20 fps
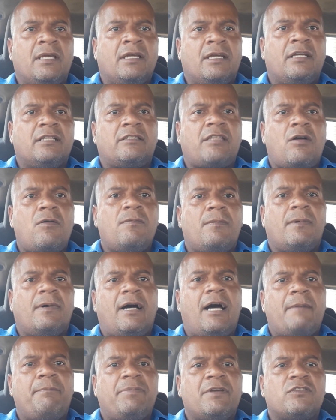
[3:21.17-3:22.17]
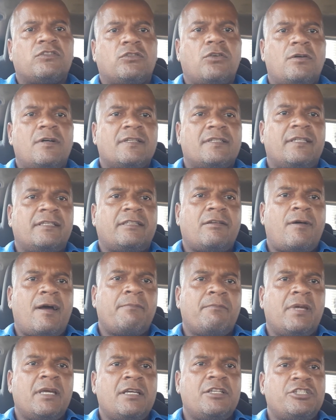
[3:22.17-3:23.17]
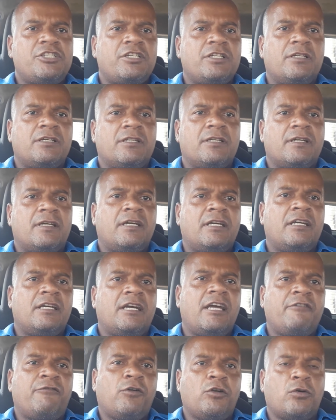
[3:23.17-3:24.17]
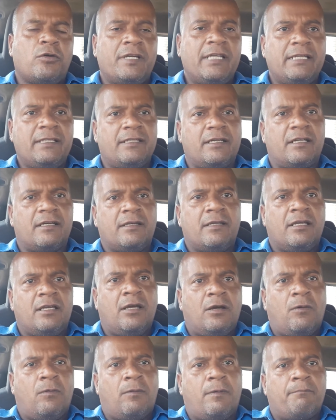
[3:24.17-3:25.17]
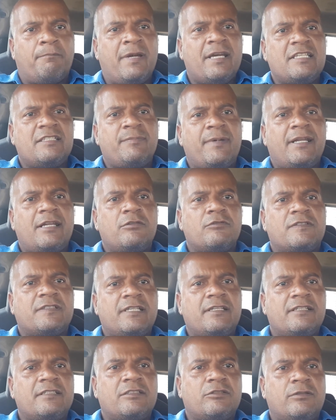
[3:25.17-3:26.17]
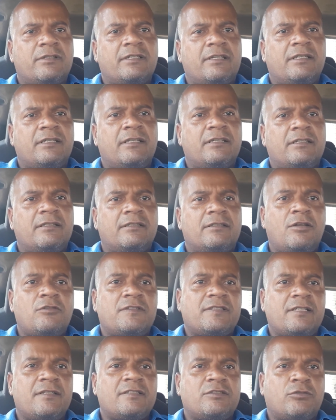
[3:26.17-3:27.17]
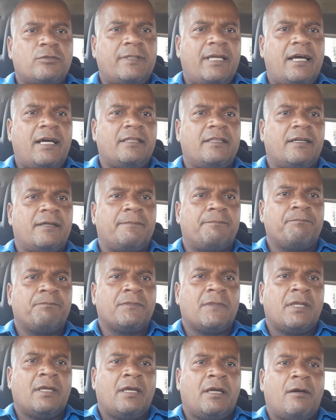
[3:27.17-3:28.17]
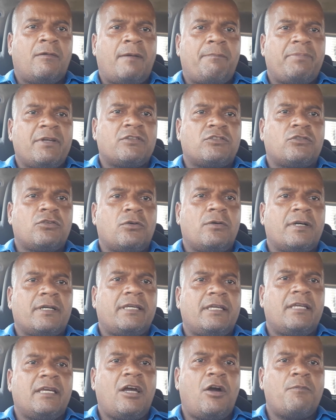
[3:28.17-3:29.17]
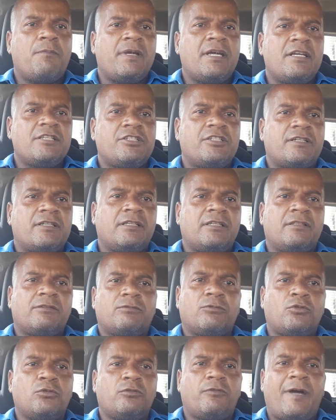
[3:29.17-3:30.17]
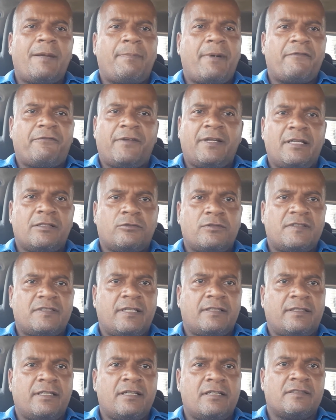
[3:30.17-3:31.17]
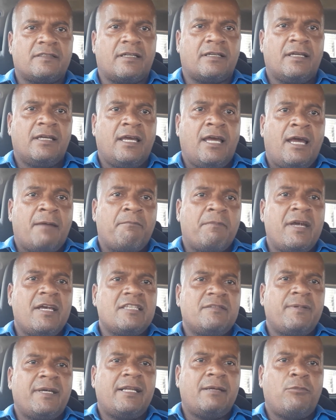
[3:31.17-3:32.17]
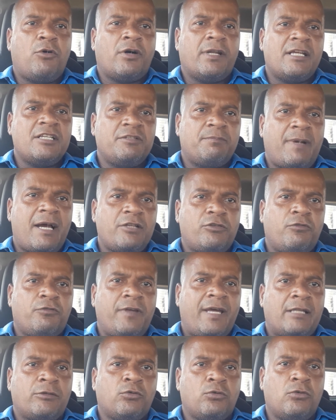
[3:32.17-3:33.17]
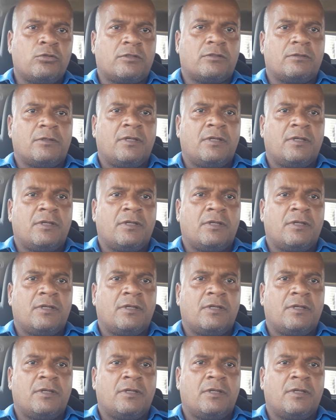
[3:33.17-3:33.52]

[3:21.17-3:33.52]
Então, a pessoa que tem uma mente é, evoluída, mesmo ela não sendo, é, não sendo estudada, é uma pessoa que realmente que tudo vai para frente com certeza. Mesmo ela morando debaixo do viaduto,